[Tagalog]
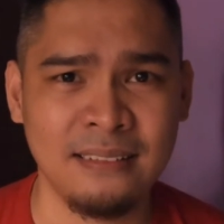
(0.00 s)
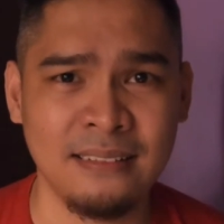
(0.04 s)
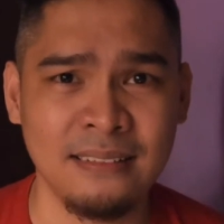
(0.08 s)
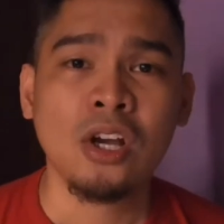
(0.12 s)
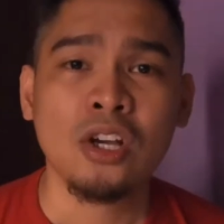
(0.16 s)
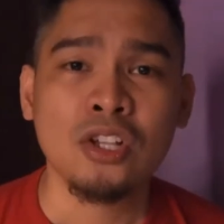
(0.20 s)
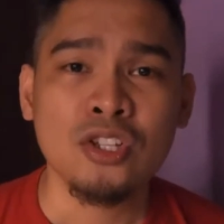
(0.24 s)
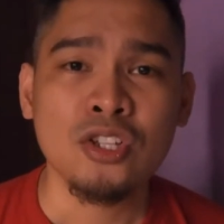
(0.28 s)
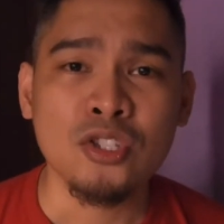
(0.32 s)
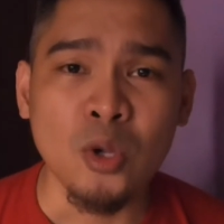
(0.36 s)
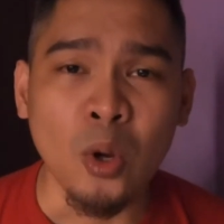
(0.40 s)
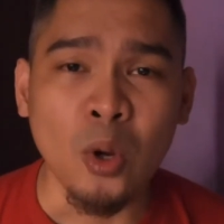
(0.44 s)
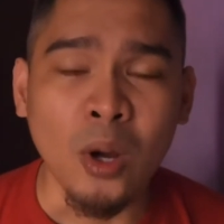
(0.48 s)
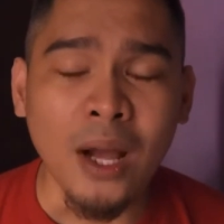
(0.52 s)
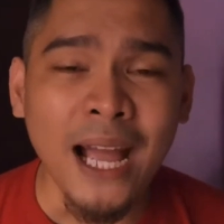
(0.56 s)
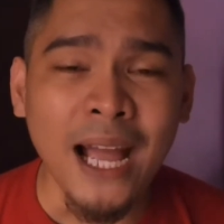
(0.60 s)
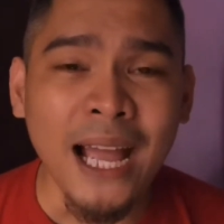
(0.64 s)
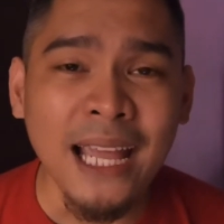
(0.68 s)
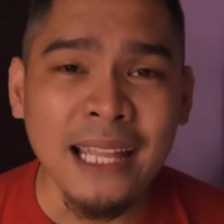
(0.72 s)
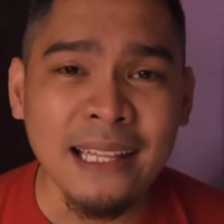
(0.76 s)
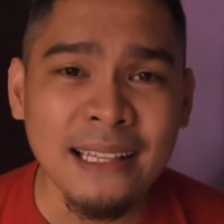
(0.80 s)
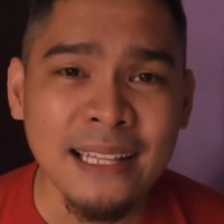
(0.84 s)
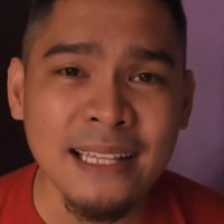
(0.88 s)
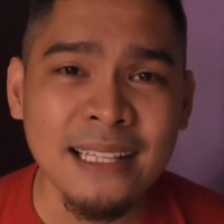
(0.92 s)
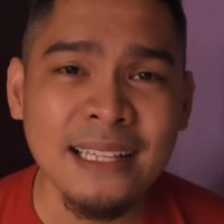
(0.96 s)
So
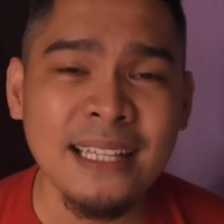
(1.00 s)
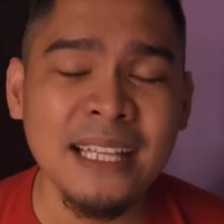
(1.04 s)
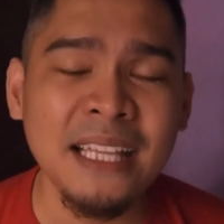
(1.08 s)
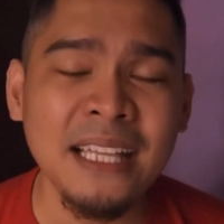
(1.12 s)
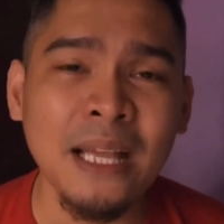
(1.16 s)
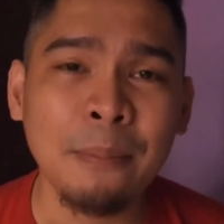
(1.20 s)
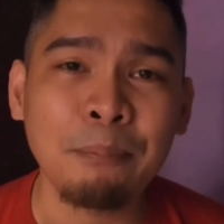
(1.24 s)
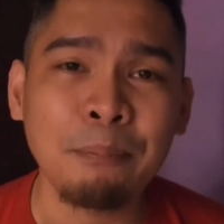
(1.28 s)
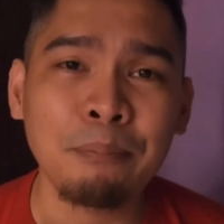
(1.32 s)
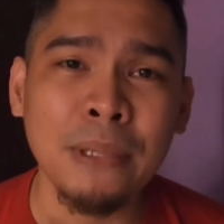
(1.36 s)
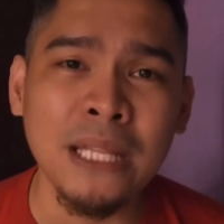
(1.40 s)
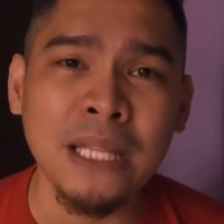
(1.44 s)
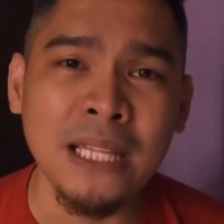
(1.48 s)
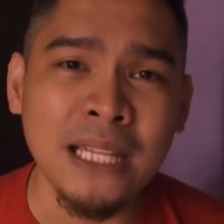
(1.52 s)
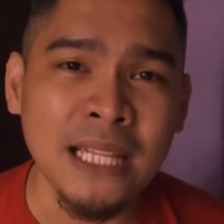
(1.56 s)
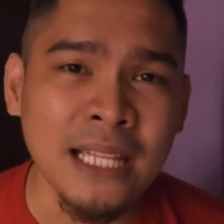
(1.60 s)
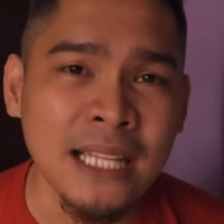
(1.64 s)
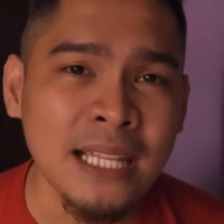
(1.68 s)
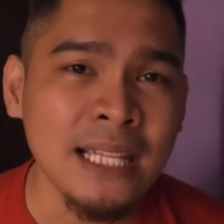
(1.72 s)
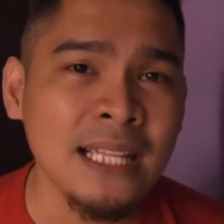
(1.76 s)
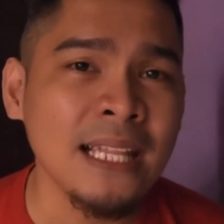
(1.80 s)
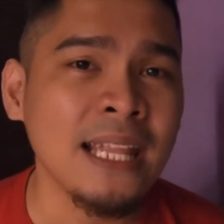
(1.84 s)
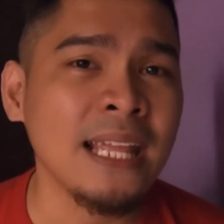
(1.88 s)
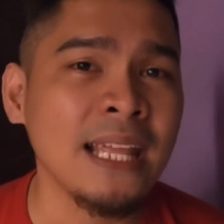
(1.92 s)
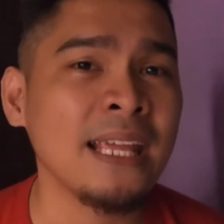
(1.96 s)
kahit hindi ka
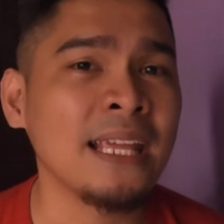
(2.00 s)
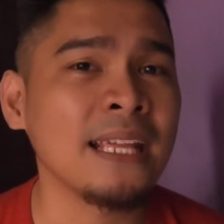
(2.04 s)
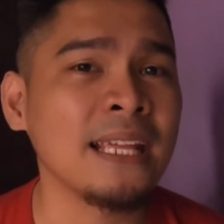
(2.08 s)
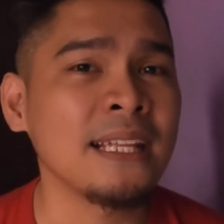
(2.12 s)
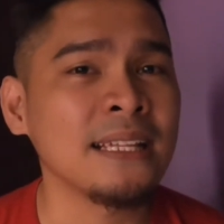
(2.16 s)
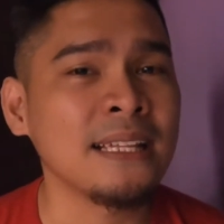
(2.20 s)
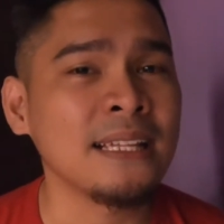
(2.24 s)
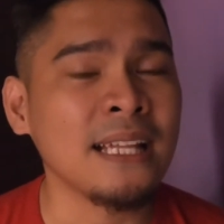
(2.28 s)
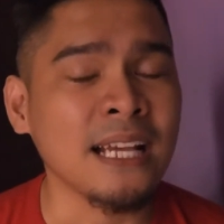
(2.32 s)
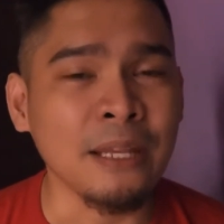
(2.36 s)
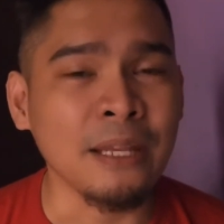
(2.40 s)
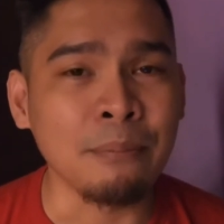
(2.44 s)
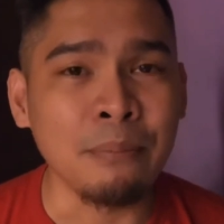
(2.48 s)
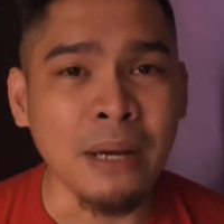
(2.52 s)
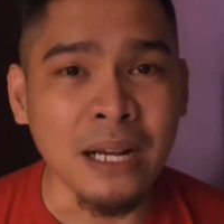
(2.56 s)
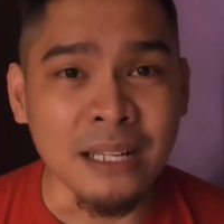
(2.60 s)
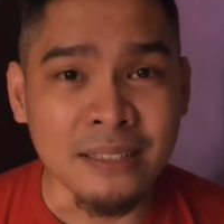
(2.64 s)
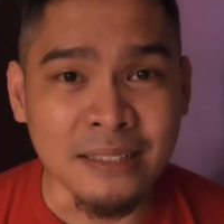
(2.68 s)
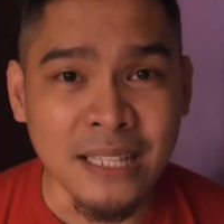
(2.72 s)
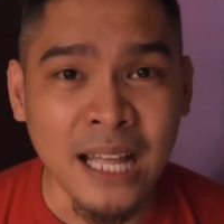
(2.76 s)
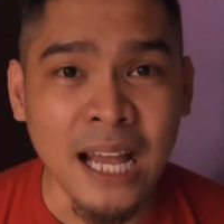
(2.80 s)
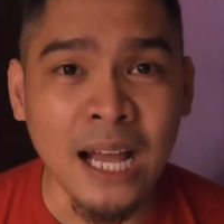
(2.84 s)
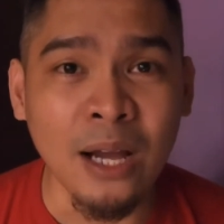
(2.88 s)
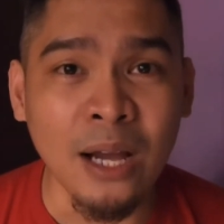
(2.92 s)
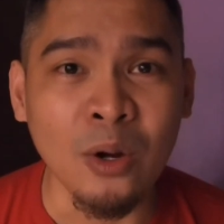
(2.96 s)
pinili ng ibang
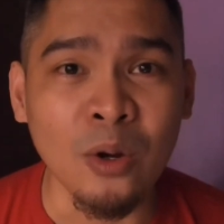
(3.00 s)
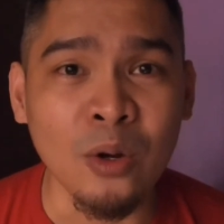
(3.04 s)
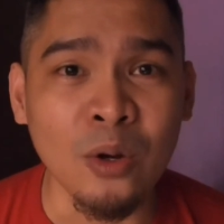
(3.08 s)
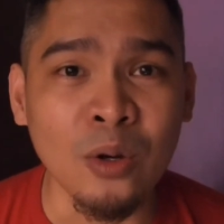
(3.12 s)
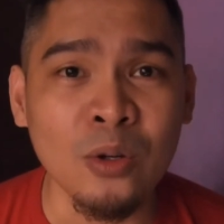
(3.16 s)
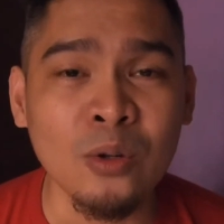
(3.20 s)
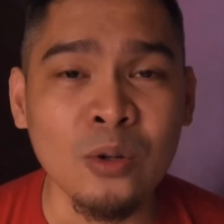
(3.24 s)
tao,